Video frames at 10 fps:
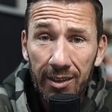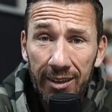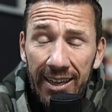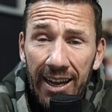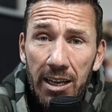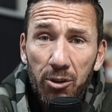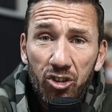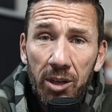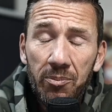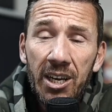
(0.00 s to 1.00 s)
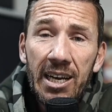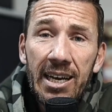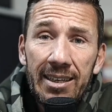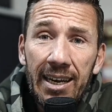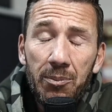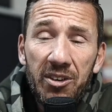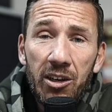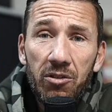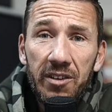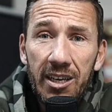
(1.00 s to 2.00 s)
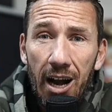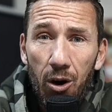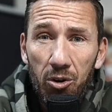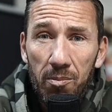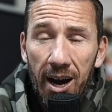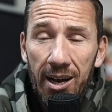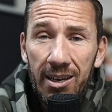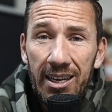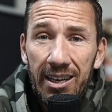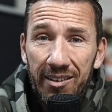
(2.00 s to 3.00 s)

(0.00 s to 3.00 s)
Den kennt ihr bestimmt, der gibt hin und wieder auch mal